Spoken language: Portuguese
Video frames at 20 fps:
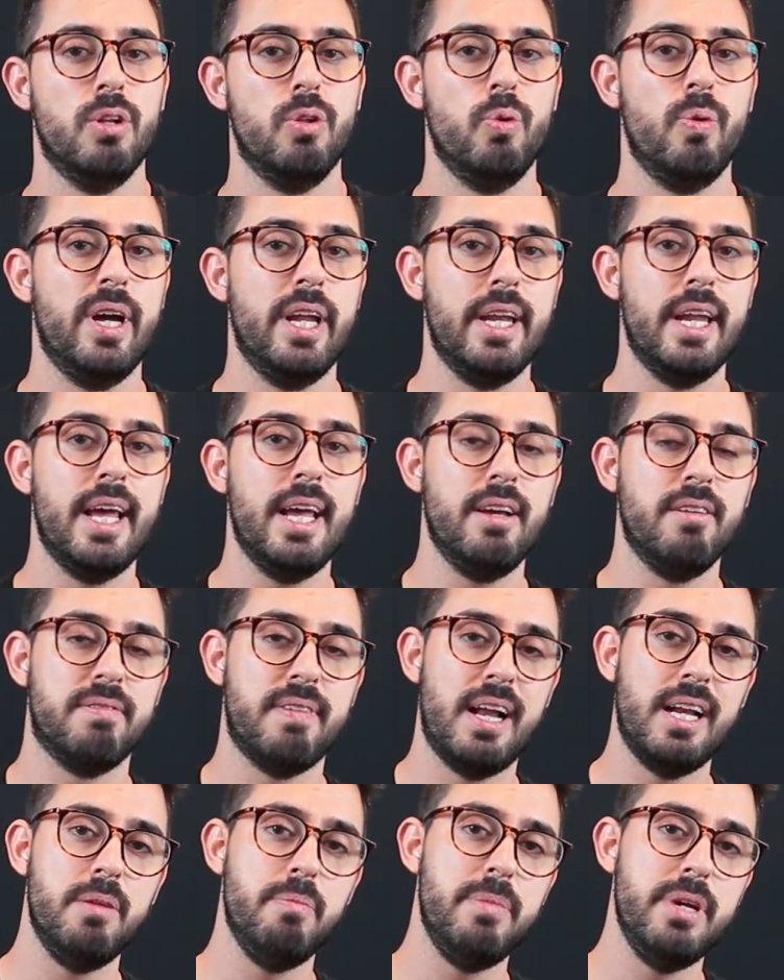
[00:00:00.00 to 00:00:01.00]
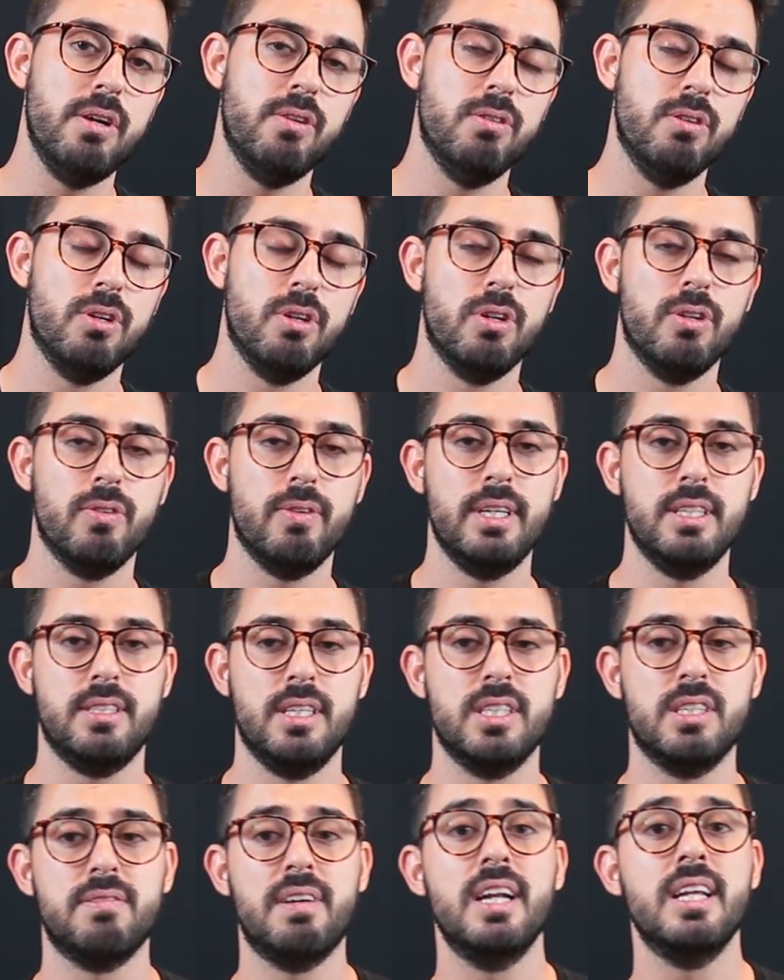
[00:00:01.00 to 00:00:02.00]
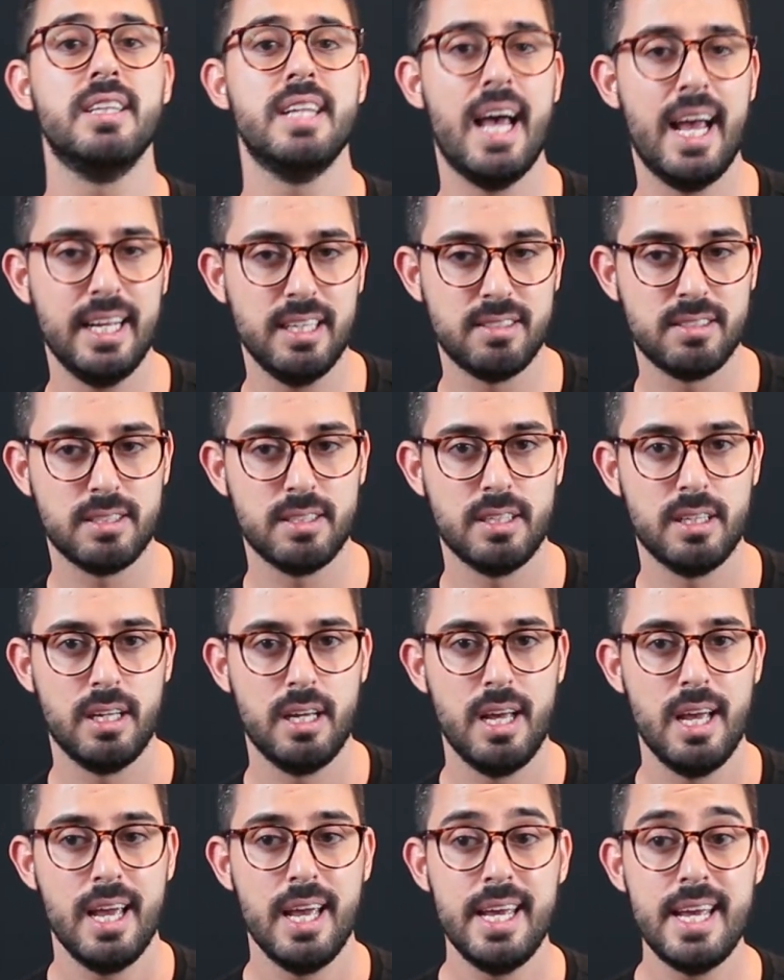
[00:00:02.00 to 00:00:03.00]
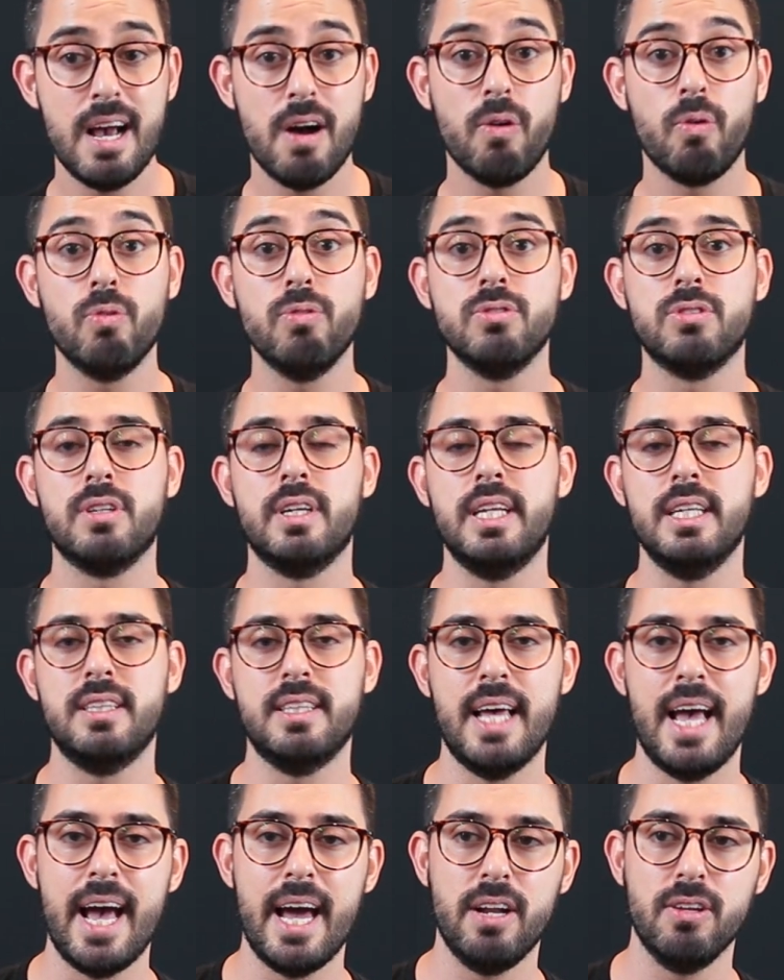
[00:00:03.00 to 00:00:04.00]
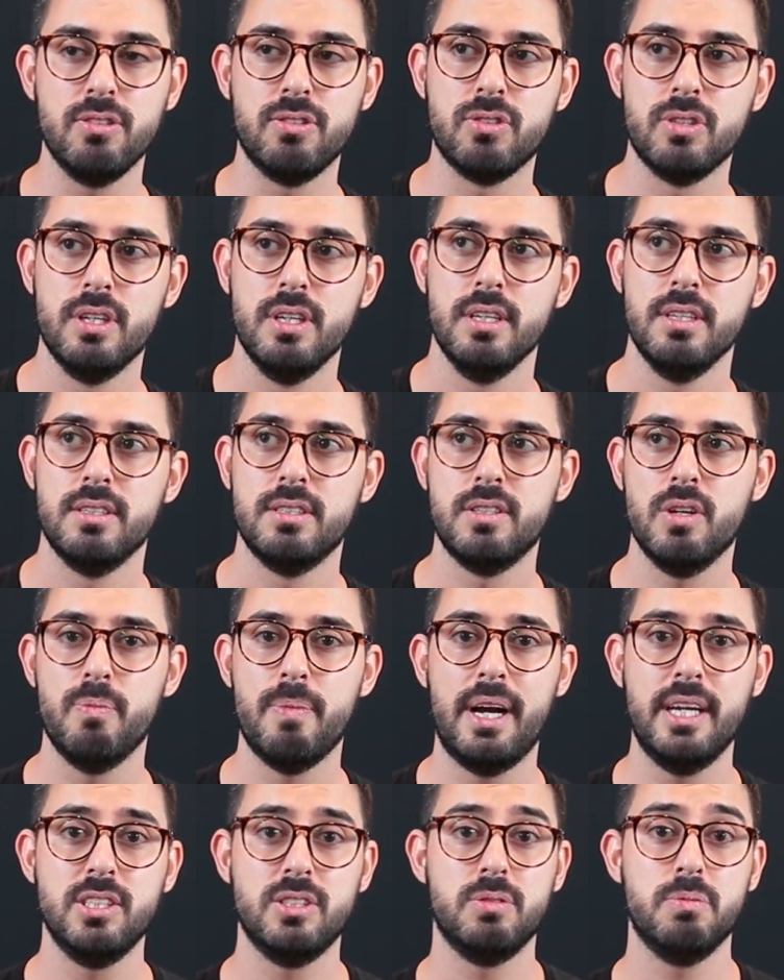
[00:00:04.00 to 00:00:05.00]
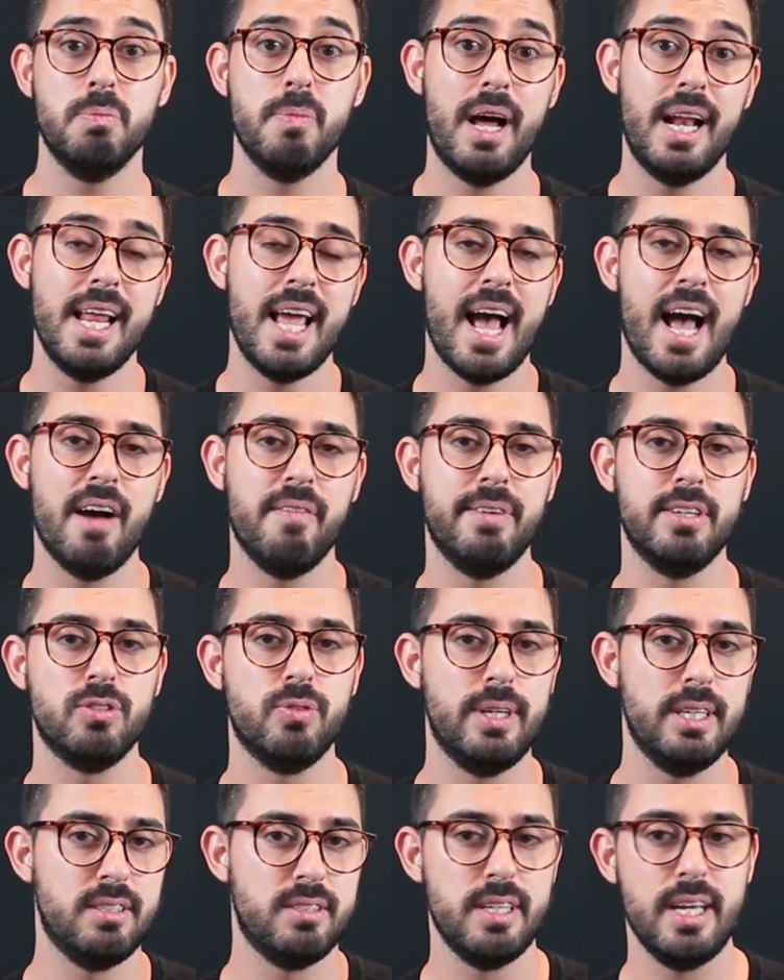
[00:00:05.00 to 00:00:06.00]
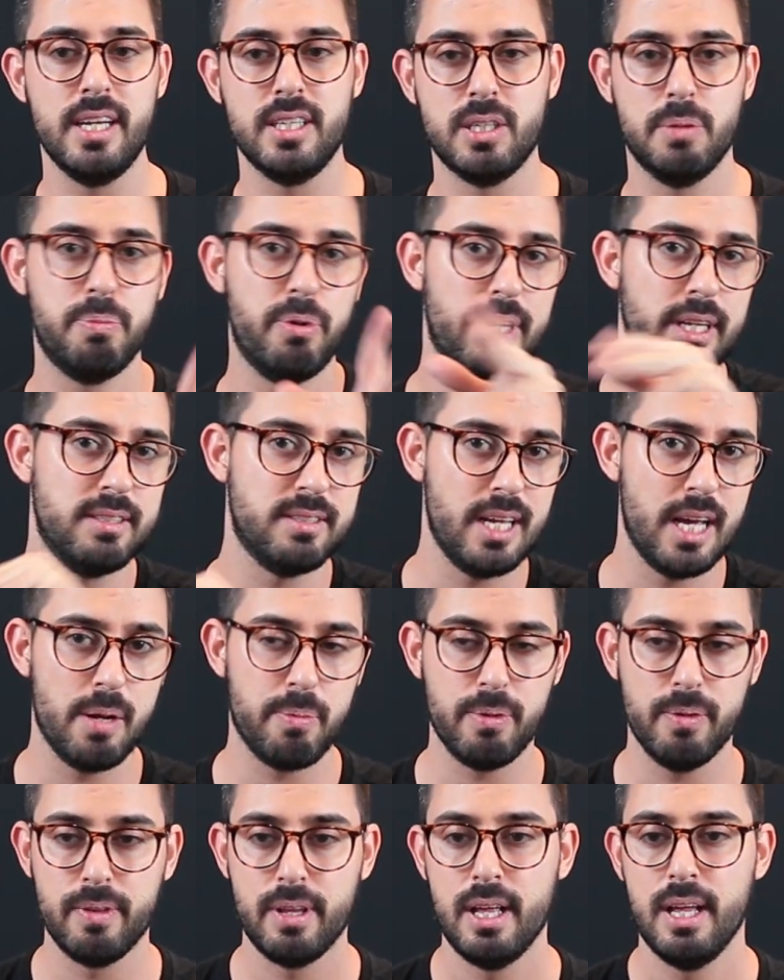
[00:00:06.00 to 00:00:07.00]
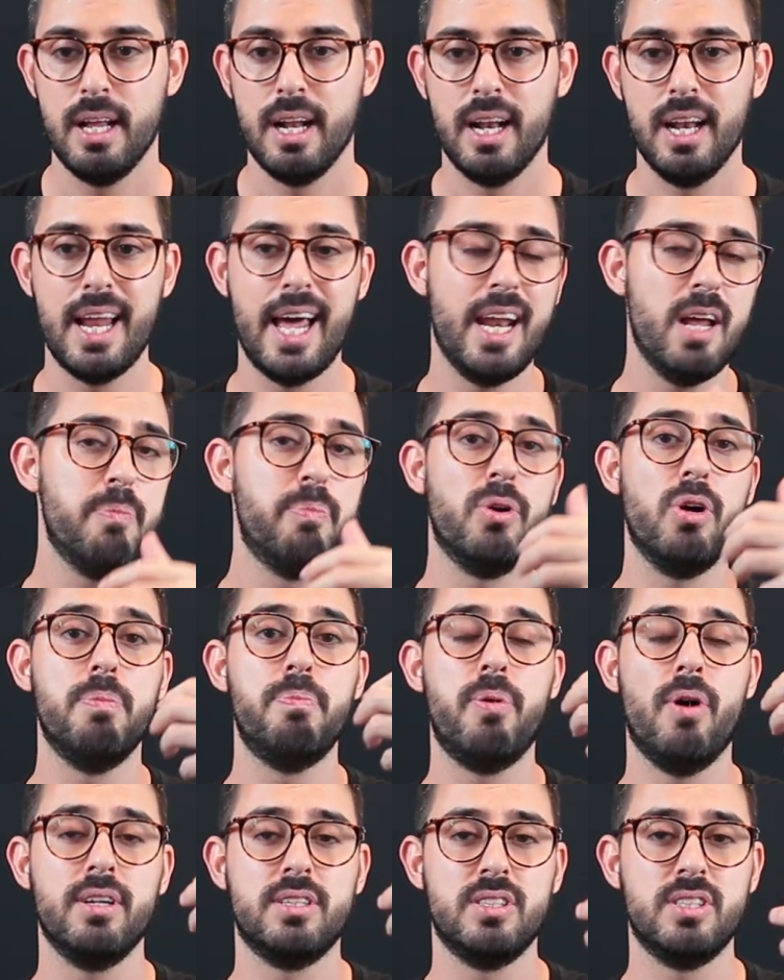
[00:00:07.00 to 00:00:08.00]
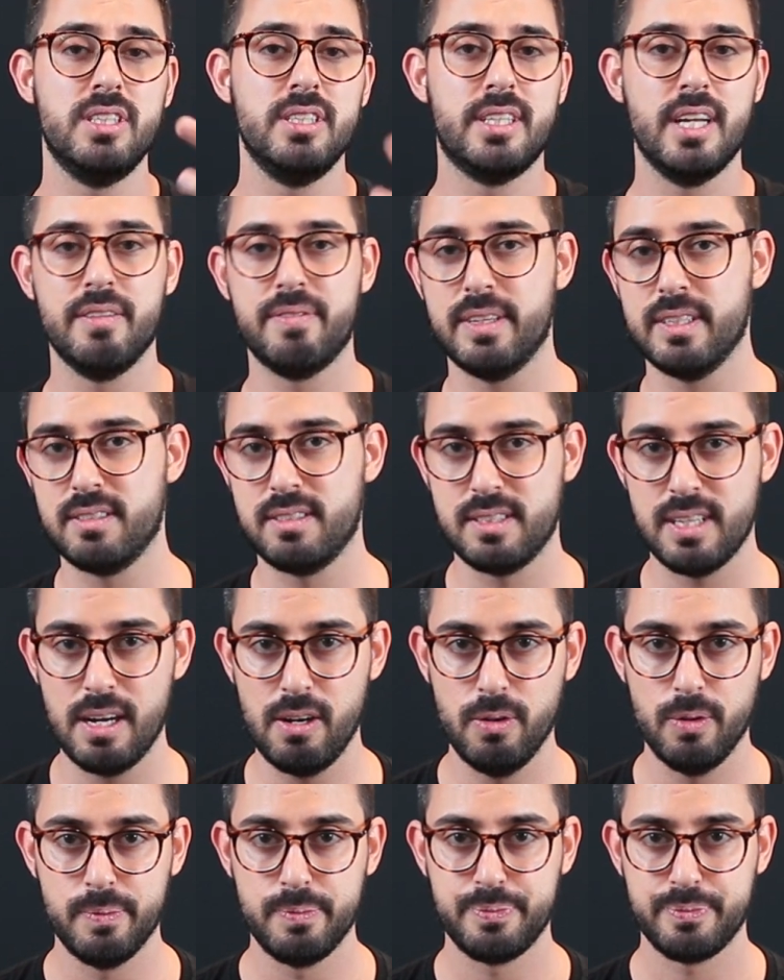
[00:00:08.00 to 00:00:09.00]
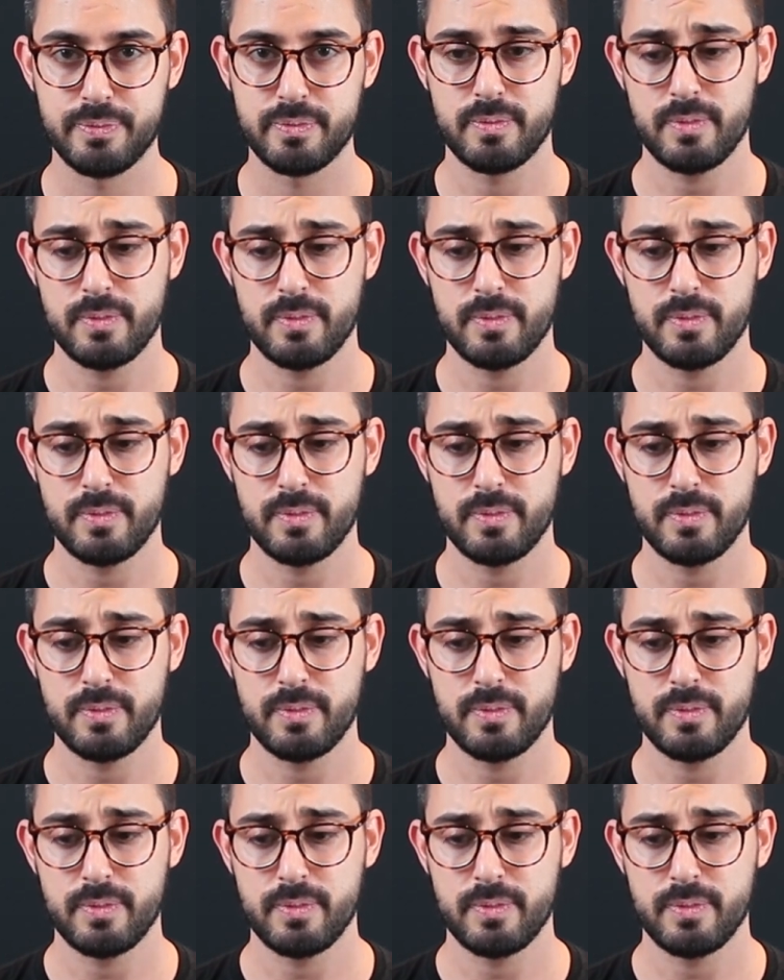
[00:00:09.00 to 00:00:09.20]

No Enem vale mil, no Enseja vale 10. E alguns critérios são mais maleáveis no Enseja. Por exemplo, lá na proposta de intervenção,